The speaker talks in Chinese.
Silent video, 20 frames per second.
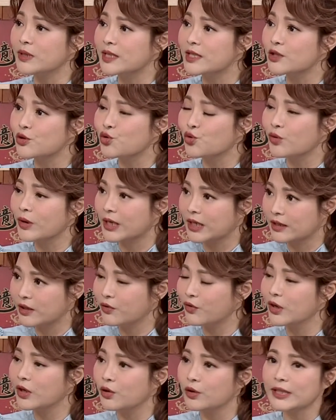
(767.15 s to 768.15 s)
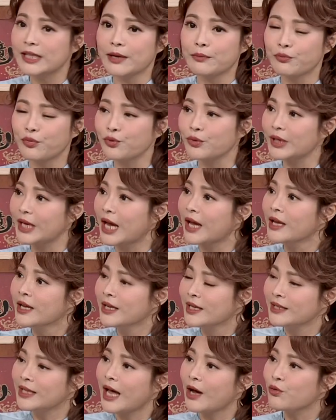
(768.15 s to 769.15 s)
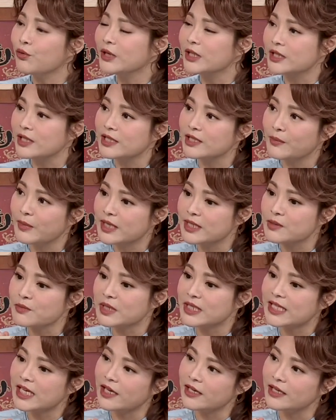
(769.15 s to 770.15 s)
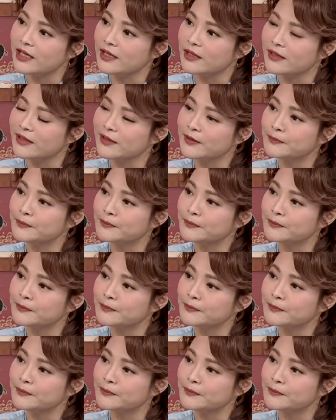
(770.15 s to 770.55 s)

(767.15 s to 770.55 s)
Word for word: 次数会可能会有一点不一样。那护理师这边怎么建议呢？